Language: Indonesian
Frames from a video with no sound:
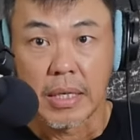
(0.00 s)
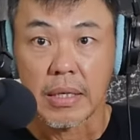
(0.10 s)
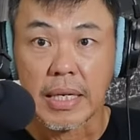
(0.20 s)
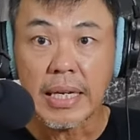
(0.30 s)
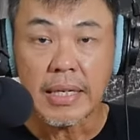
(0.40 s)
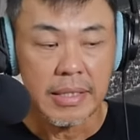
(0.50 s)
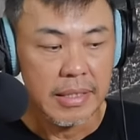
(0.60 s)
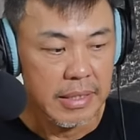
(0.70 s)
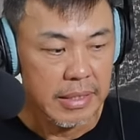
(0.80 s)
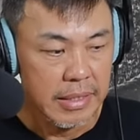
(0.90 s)
oke okay?
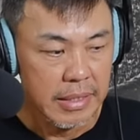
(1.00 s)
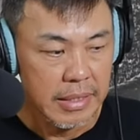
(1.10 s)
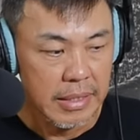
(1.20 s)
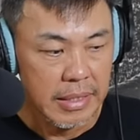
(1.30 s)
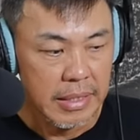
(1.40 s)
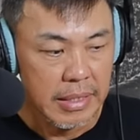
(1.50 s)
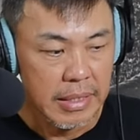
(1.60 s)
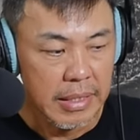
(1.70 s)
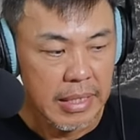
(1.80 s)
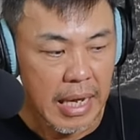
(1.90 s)

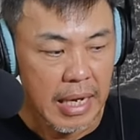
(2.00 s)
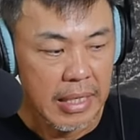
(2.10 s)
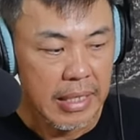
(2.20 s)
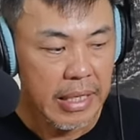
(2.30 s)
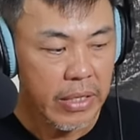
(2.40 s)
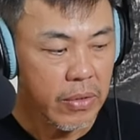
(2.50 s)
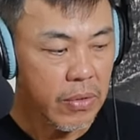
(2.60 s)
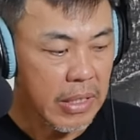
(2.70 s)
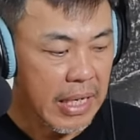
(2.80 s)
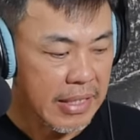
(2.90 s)
nah
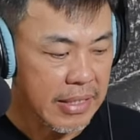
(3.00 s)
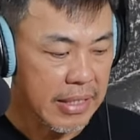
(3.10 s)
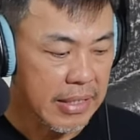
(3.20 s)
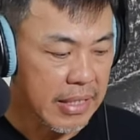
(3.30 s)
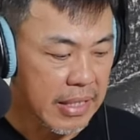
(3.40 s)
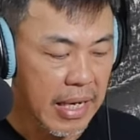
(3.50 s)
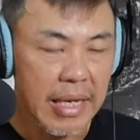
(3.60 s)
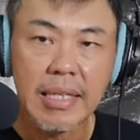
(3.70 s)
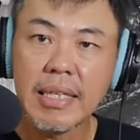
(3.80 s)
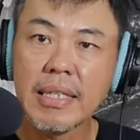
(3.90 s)
kio Classic
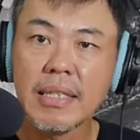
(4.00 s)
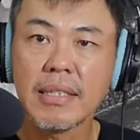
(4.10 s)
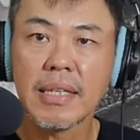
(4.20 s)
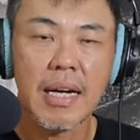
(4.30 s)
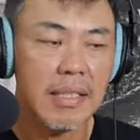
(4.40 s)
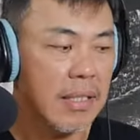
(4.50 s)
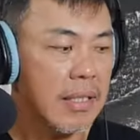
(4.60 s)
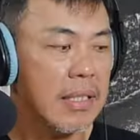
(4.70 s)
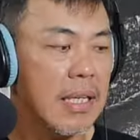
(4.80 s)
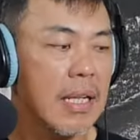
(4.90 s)
3 ini sangat
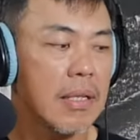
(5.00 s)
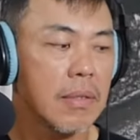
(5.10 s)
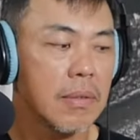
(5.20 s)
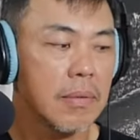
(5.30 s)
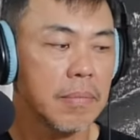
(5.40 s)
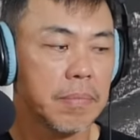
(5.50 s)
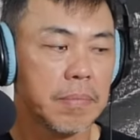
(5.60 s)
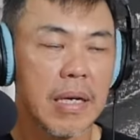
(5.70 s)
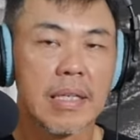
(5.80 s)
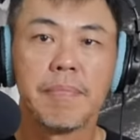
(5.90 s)
terkenal
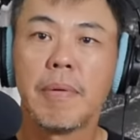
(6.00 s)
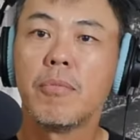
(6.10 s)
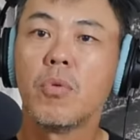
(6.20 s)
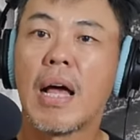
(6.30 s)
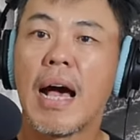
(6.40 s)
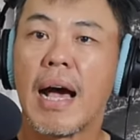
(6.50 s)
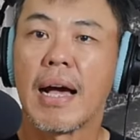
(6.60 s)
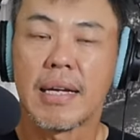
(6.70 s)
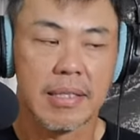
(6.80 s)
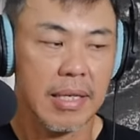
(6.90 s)
bagi pemula
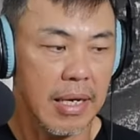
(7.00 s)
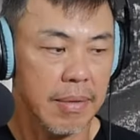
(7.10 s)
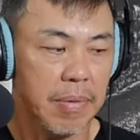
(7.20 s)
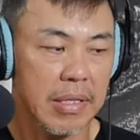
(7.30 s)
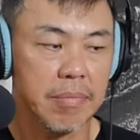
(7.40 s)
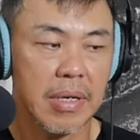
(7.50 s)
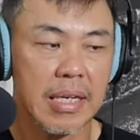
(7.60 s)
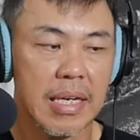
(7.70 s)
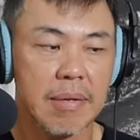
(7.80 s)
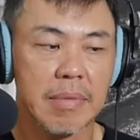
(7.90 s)
ya bagi
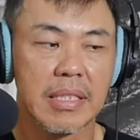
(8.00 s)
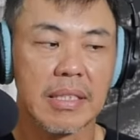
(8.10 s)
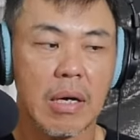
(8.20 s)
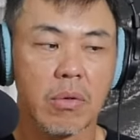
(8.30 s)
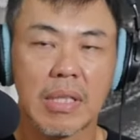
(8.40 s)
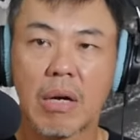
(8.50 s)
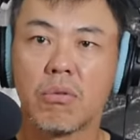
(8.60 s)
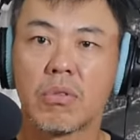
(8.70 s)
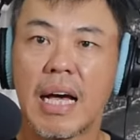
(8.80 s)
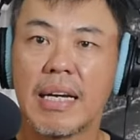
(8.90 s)
mereka yang masih
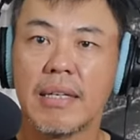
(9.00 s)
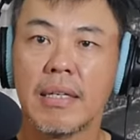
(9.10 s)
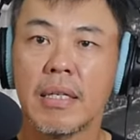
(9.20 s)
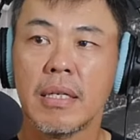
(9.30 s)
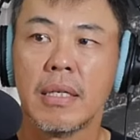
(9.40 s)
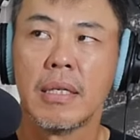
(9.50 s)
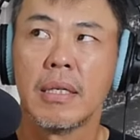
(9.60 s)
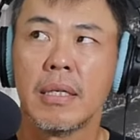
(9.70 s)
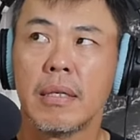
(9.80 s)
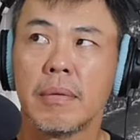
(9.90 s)
takut-takutan
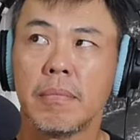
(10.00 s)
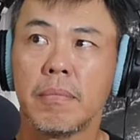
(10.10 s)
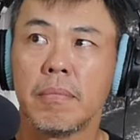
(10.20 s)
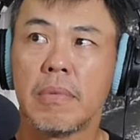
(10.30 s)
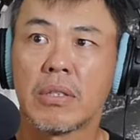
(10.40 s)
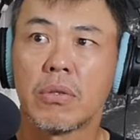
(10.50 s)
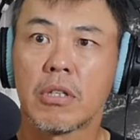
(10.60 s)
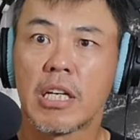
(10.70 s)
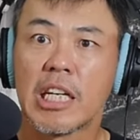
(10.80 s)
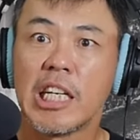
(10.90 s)
masuk
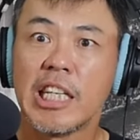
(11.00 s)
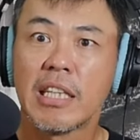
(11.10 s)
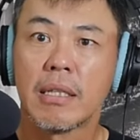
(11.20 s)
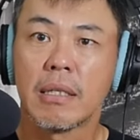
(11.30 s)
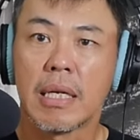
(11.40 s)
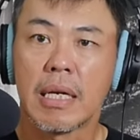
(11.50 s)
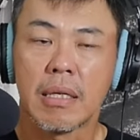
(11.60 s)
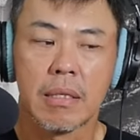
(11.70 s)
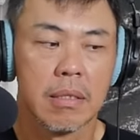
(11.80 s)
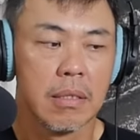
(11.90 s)
ke klit
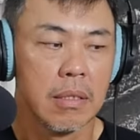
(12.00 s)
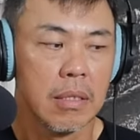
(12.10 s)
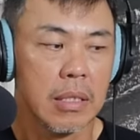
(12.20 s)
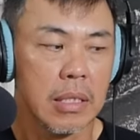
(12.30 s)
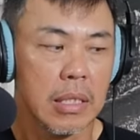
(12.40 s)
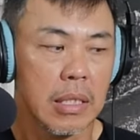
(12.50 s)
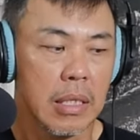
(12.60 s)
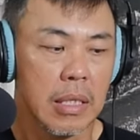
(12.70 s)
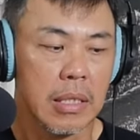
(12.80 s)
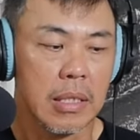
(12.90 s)
ya.
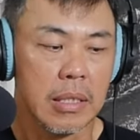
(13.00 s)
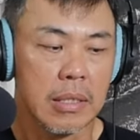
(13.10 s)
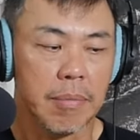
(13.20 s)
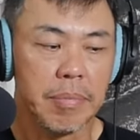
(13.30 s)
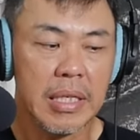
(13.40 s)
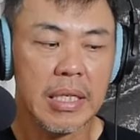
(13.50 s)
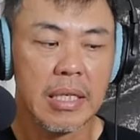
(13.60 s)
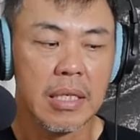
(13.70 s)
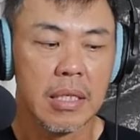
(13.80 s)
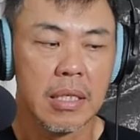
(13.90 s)
Uh,
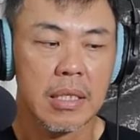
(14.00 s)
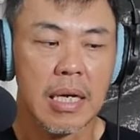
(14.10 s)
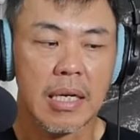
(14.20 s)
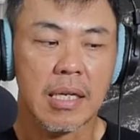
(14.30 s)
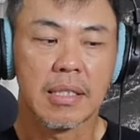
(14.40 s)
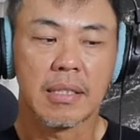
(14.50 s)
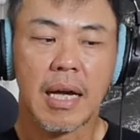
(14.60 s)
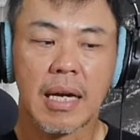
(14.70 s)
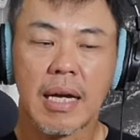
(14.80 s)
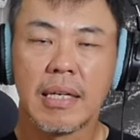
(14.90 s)
tapi karena
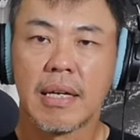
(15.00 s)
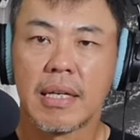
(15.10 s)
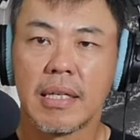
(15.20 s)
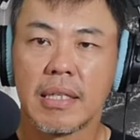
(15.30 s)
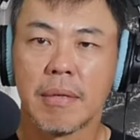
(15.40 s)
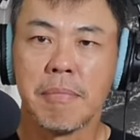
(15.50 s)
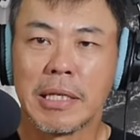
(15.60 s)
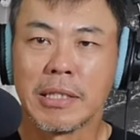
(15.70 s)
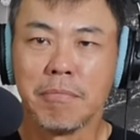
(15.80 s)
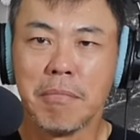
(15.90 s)
desakan dari
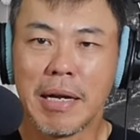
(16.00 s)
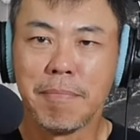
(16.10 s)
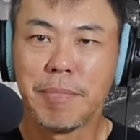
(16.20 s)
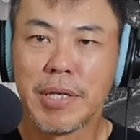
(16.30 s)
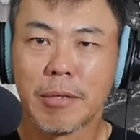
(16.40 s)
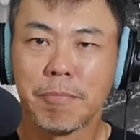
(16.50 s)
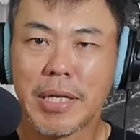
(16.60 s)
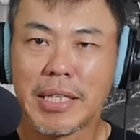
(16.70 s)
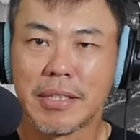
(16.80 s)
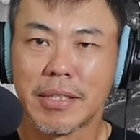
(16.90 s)
teman-teman peer
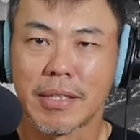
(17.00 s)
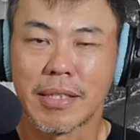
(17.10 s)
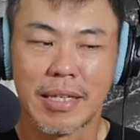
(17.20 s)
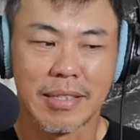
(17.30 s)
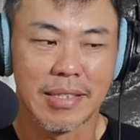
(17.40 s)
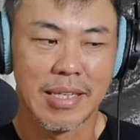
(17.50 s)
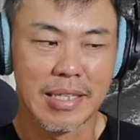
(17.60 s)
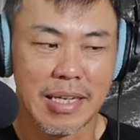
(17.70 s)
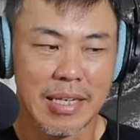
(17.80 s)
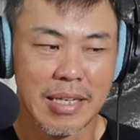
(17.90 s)
pressure ya
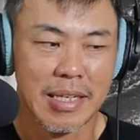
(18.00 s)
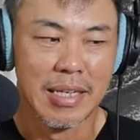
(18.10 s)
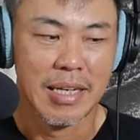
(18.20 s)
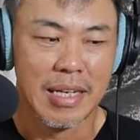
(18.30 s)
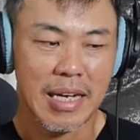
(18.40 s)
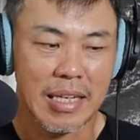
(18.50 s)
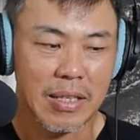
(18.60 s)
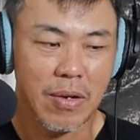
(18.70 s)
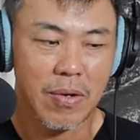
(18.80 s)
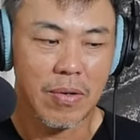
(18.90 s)
istilahnya
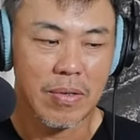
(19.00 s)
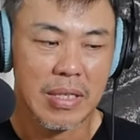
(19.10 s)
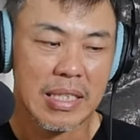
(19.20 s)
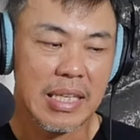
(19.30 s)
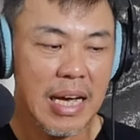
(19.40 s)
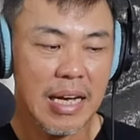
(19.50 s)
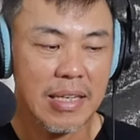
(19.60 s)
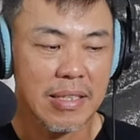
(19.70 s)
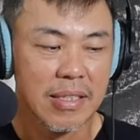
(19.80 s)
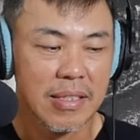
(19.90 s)
atau
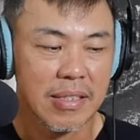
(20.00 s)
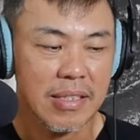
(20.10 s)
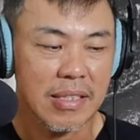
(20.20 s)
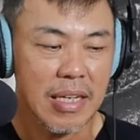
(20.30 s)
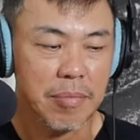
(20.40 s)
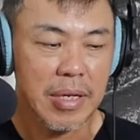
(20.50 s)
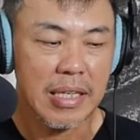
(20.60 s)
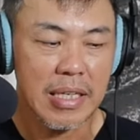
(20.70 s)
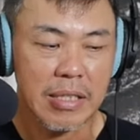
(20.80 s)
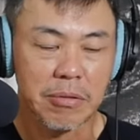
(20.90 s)
ya sekedar
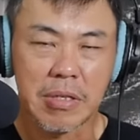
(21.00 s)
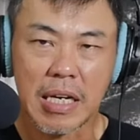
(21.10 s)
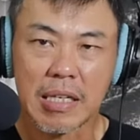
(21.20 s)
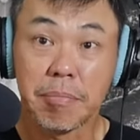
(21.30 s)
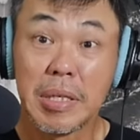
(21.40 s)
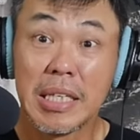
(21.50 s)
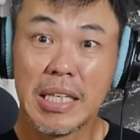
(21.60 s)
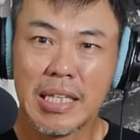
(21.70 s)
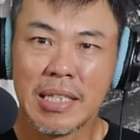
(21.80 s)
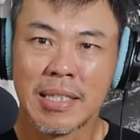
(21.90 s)
mereka ya juga
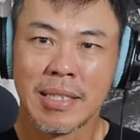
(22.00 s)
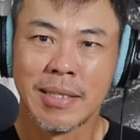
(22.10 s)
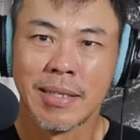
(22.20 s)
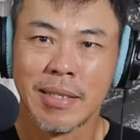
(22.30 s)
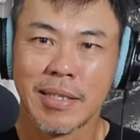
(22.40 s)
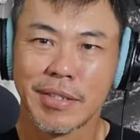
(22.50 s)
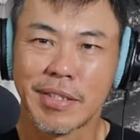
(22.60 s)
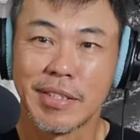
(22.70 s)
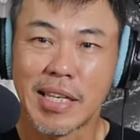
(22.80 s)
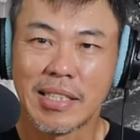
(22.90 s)
kepingin
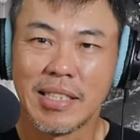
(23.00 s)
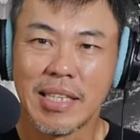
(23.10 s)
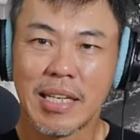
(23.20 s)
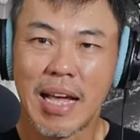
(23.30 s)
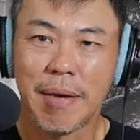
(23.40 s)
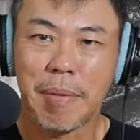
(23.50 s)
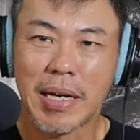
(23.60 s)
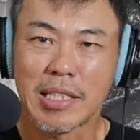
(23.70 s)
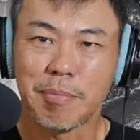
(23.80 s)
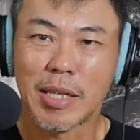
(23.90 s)
sensasinya naik
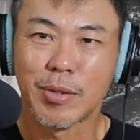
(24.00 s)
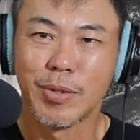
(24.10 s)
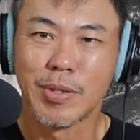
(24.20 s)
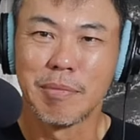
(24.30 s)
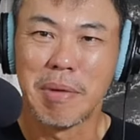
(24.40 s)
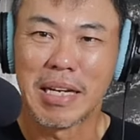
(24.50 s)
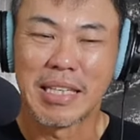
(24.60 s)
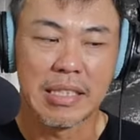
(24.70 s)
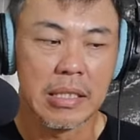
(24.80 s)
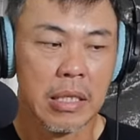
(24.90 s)
pakai sepatu itu gimana
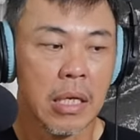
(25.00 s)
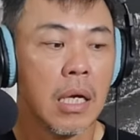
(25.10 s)
sih